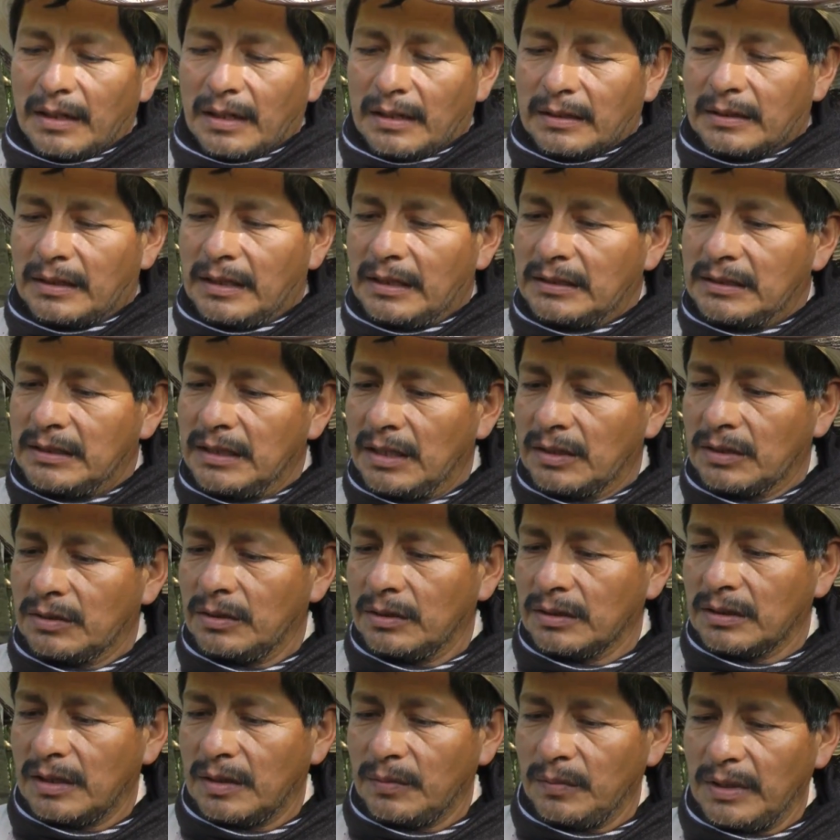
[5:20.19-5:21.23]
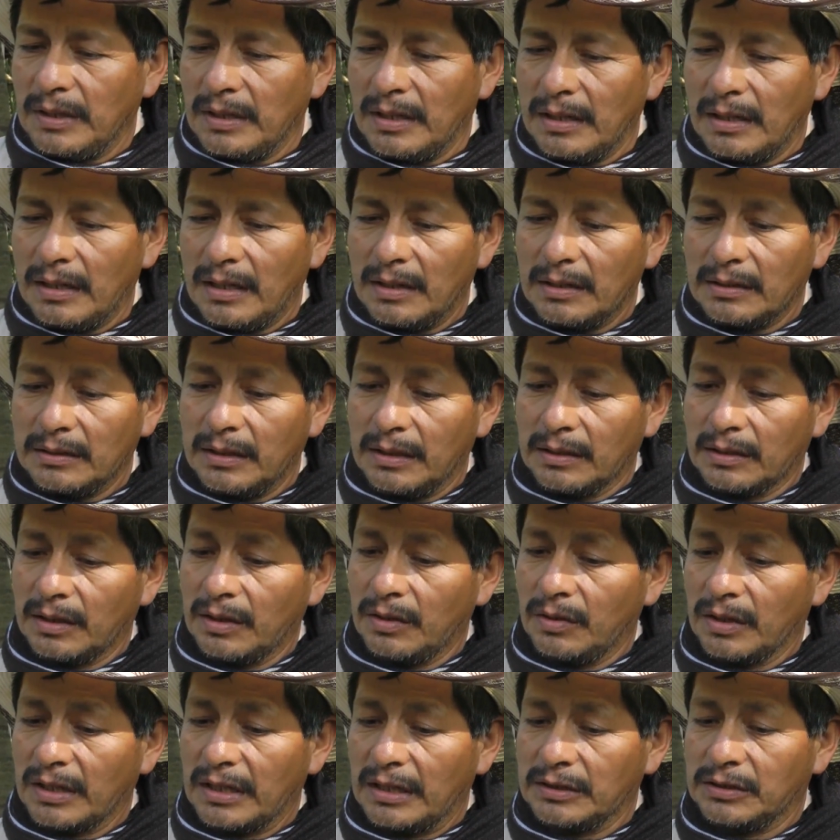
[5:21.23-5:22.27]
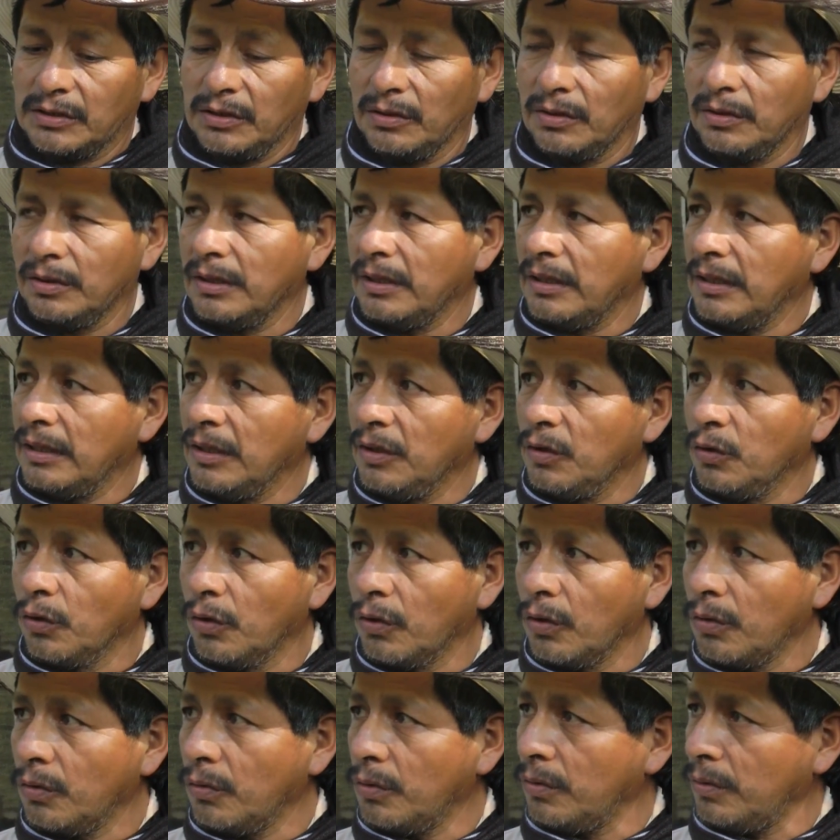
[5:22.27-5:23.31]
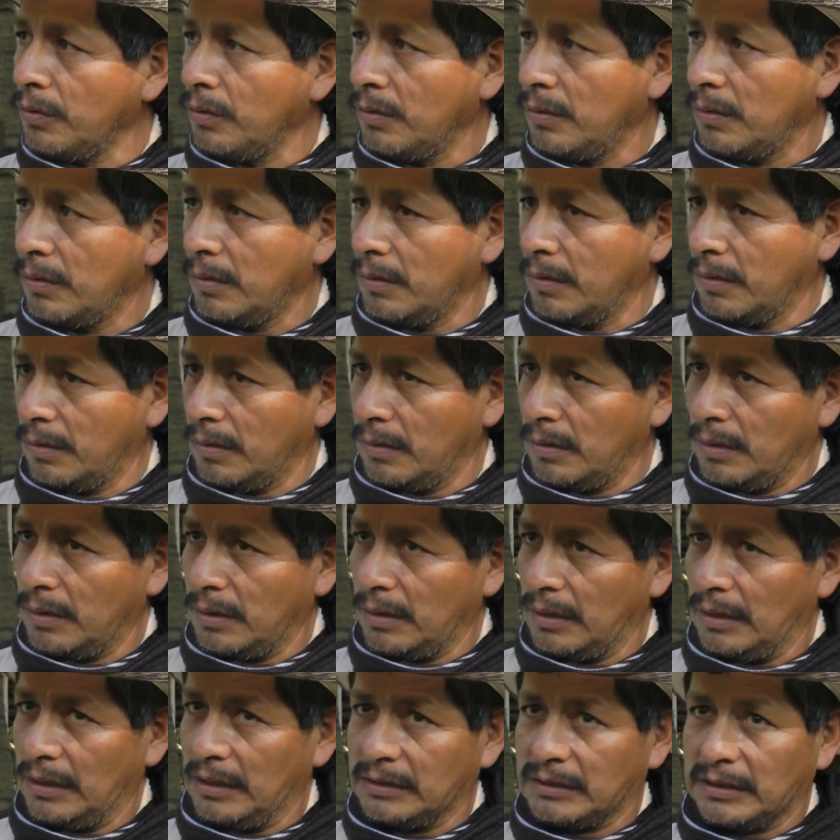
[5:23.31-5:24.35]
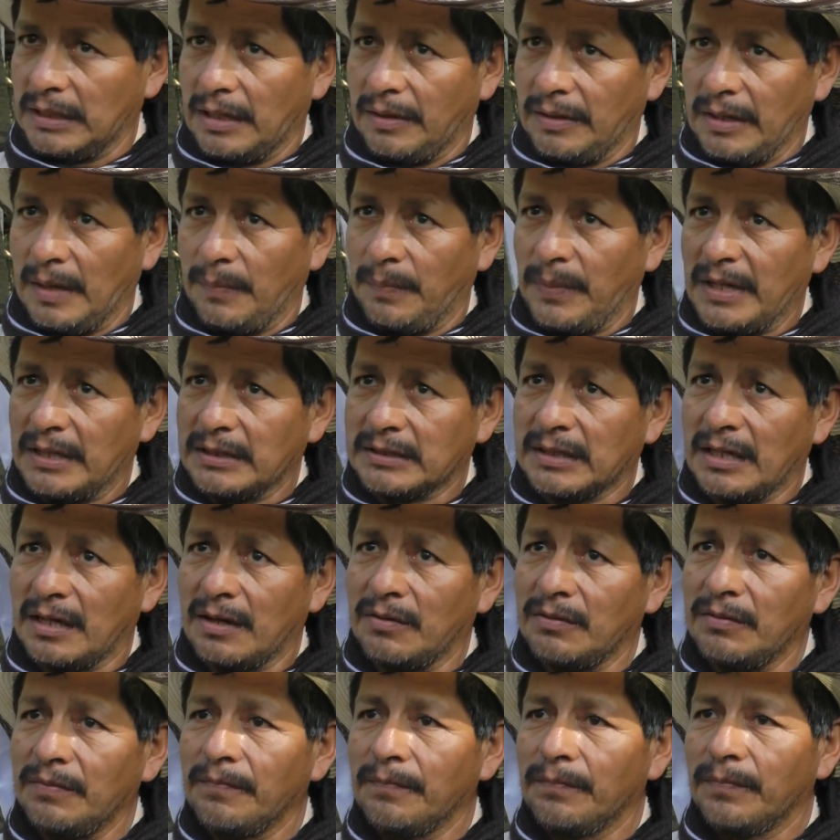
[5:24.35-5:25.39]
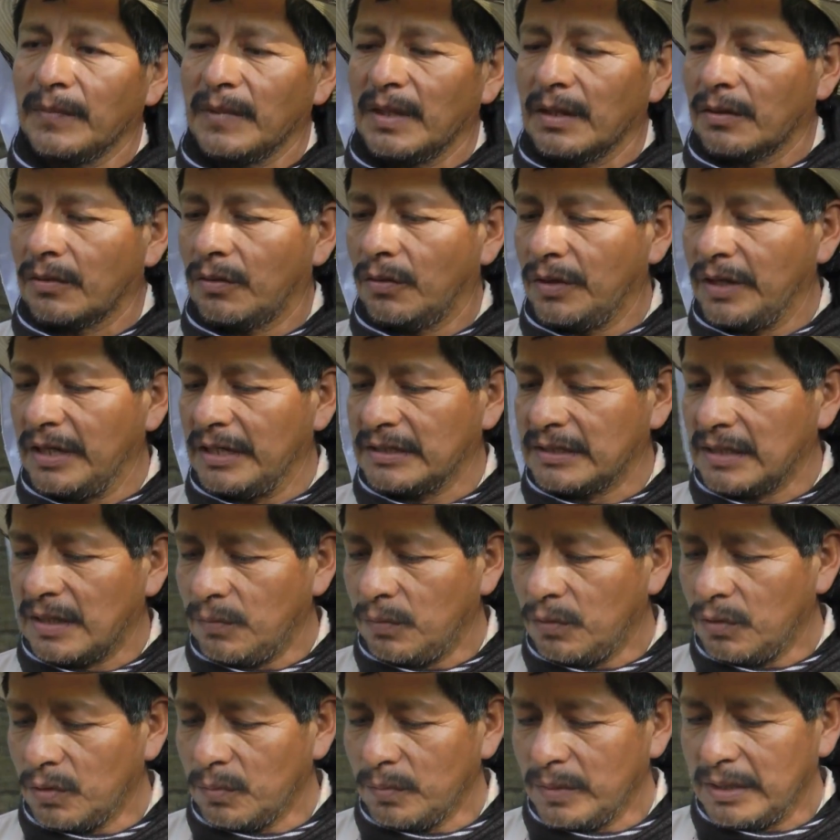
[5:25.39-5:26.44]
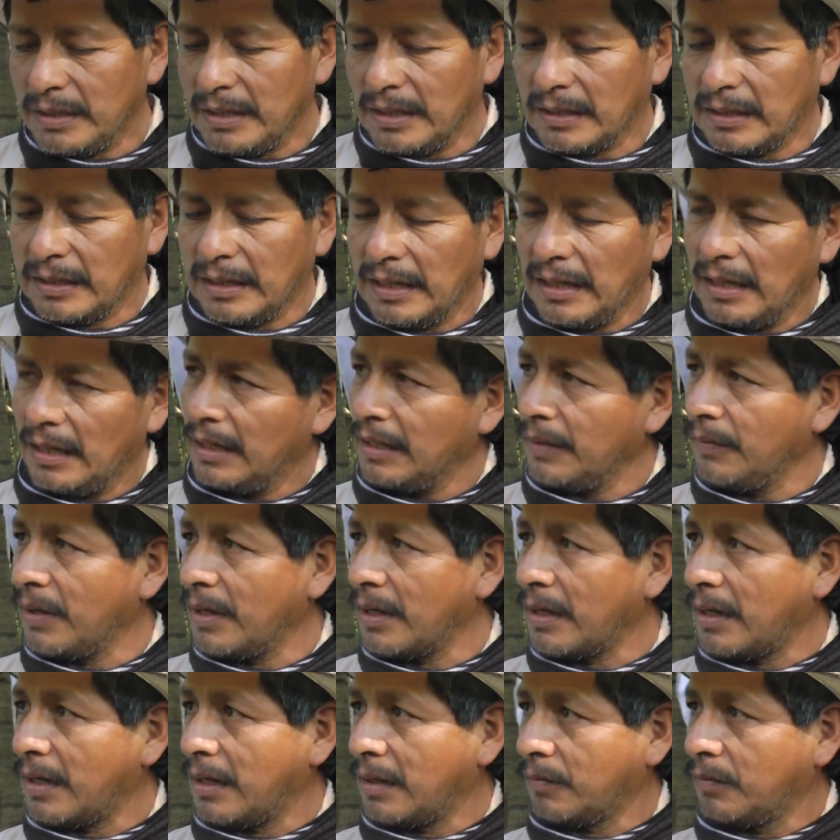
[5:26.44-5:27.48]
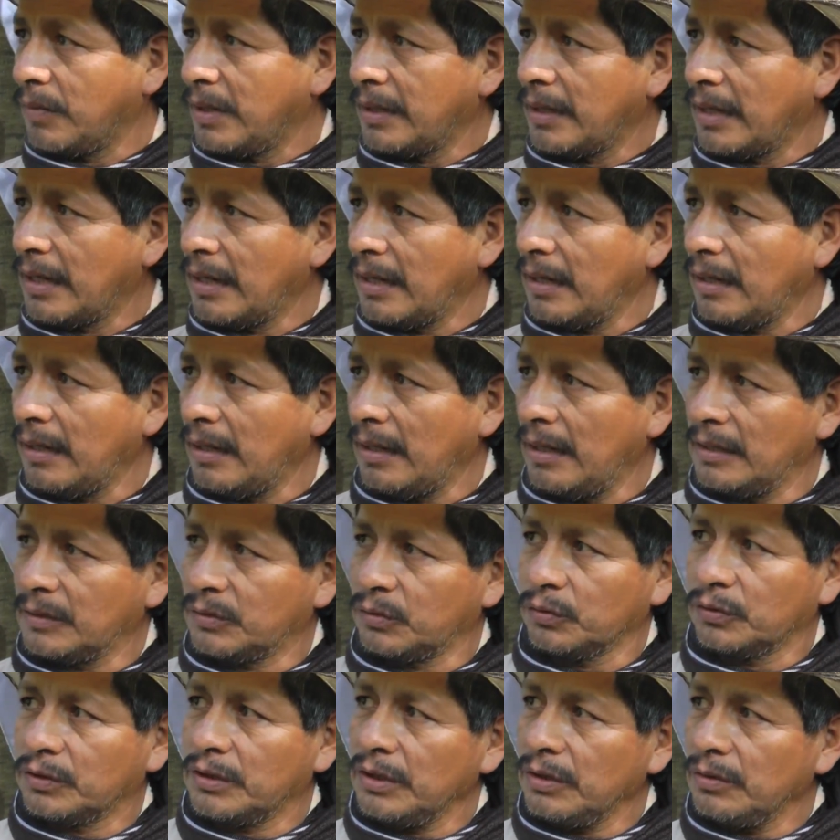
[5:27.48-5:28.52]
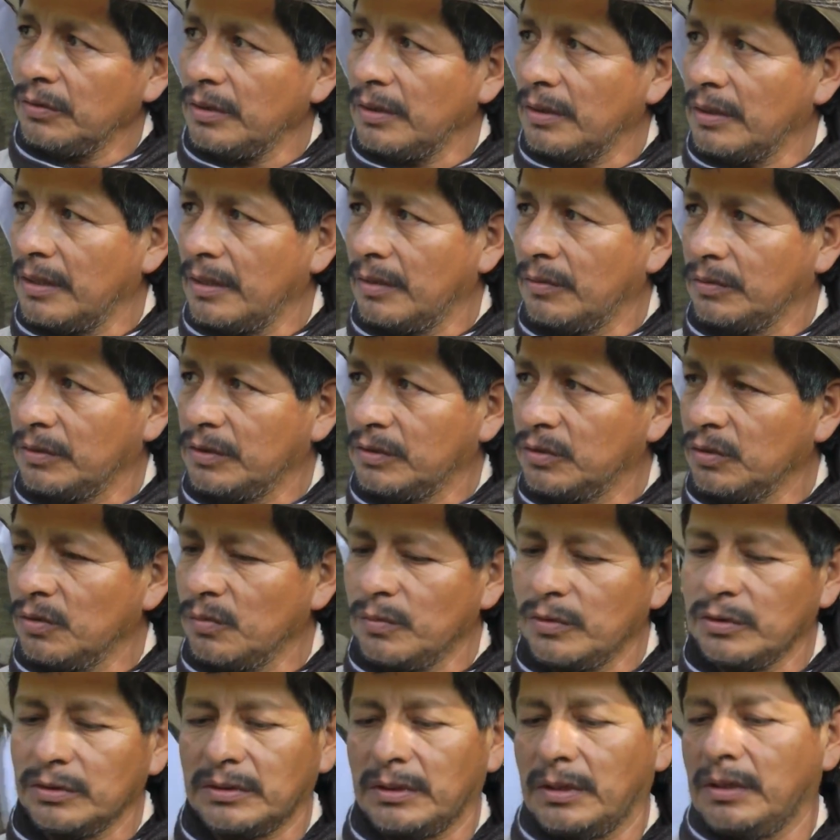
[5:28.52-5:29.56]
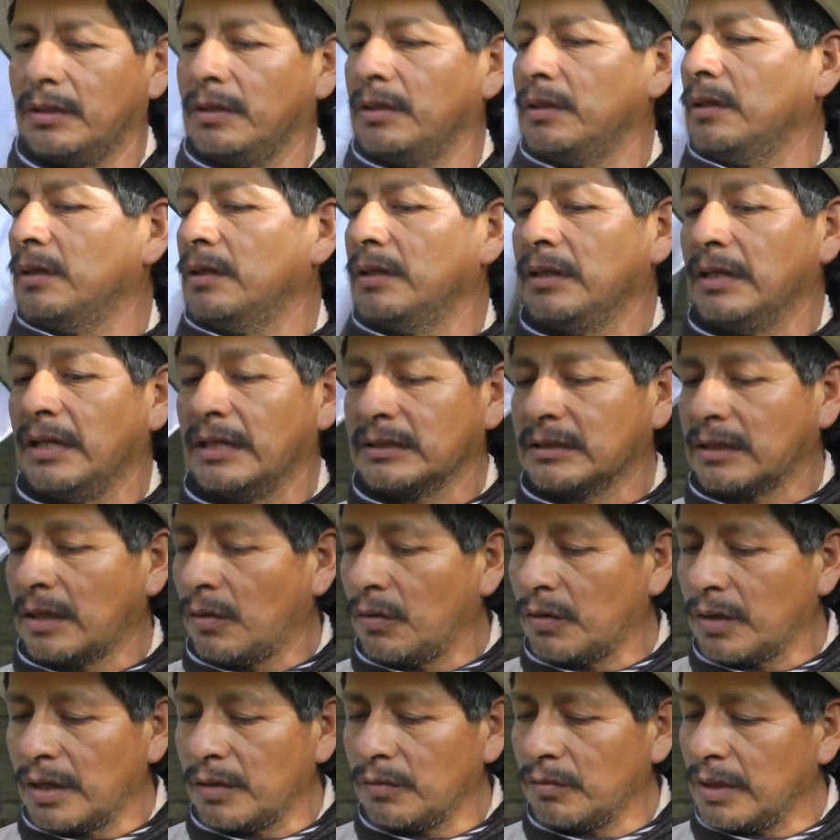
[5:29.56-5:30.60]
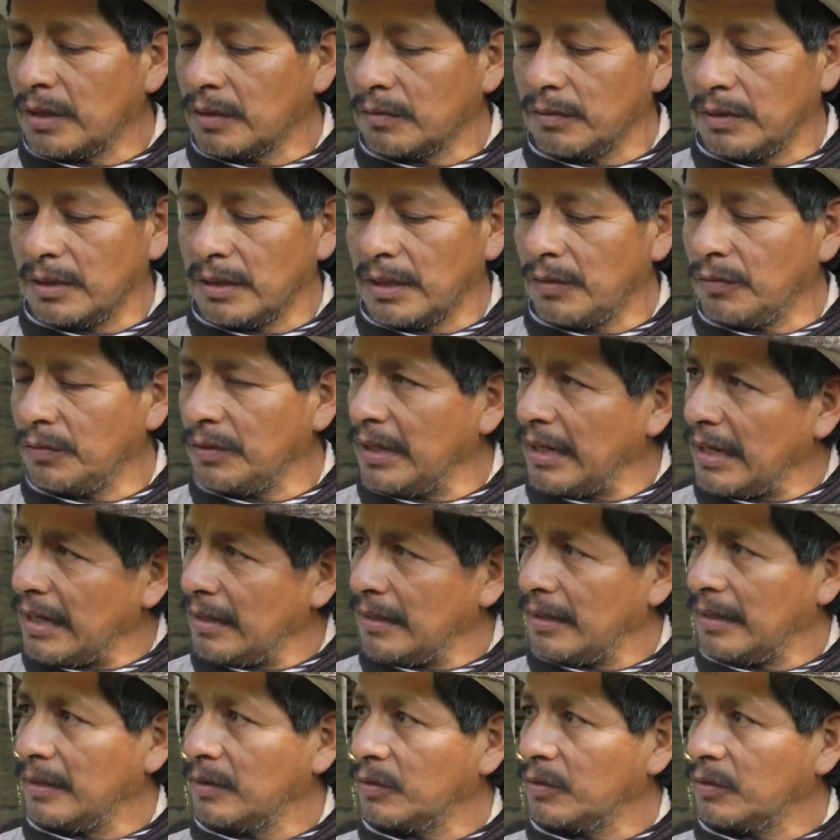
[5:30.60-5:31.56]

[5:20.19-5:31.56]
de cierta determinada cierta ocasión y no lo y se había aplazado con esa forma de que él iba a cuadrar el subsidio de los insumos y hasta ahora no ha cuadrado nada.